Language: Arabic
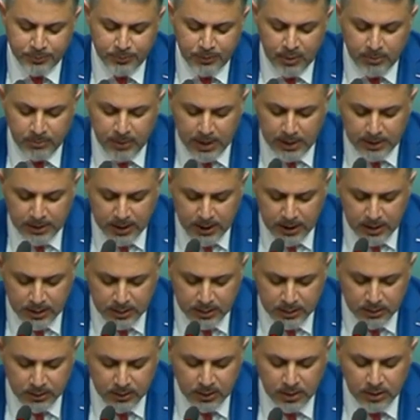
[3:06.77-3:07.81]
بعد
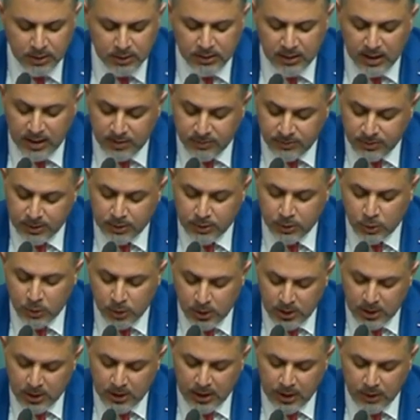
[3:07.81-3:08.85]
أن طافت كل
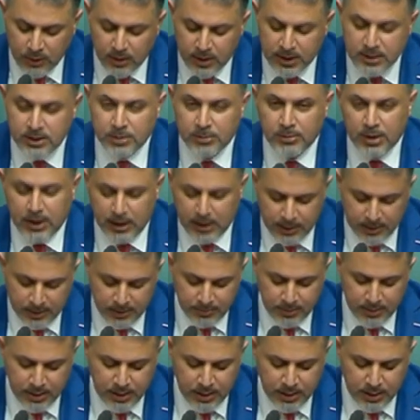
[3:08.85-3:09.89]
العواصم
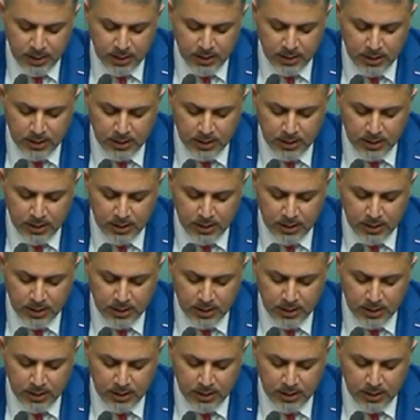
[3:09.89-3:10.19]
العربية